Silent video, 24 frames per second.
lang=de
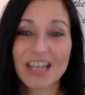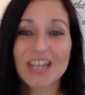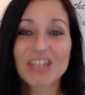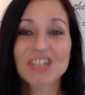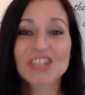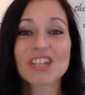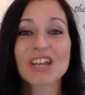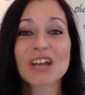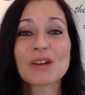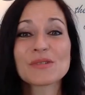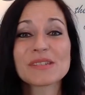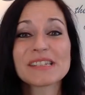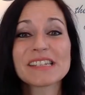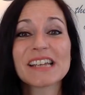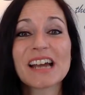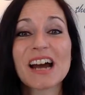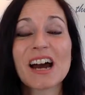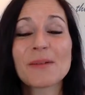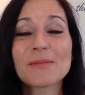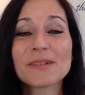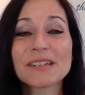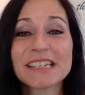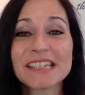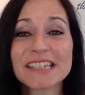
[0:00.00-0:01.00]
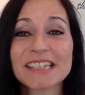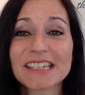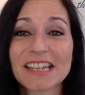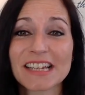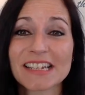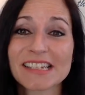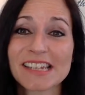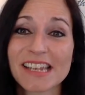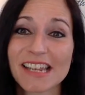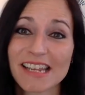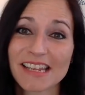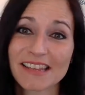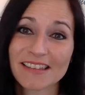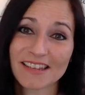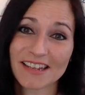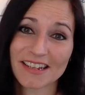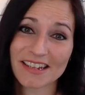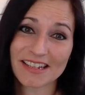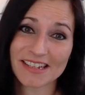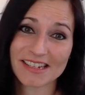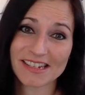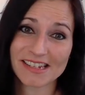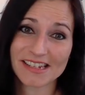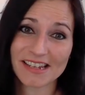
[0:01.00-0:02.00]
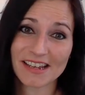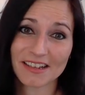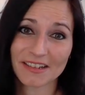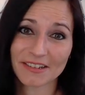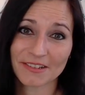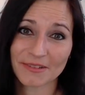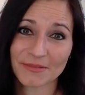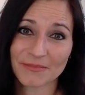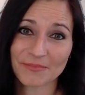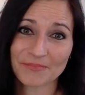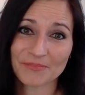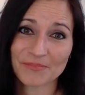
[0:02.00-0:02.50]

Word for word: Schau sie aber nicht als Hindernis an,